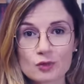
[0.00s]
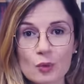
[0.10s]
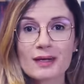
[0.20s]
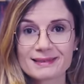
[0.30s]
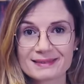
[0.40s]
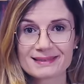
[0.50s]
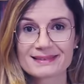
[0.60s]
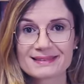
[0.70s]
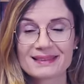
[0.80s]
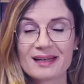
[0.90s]

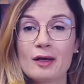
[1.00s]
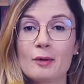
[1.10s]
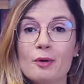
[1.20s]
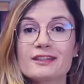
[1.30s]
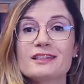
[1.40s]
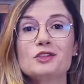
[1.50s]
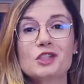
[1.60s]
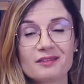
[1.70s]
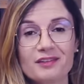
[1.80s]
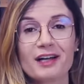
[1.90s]
coisas podem
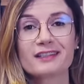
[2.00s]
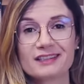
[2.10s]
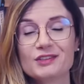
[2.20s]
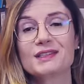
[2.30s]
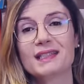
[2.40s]
te levar a grandes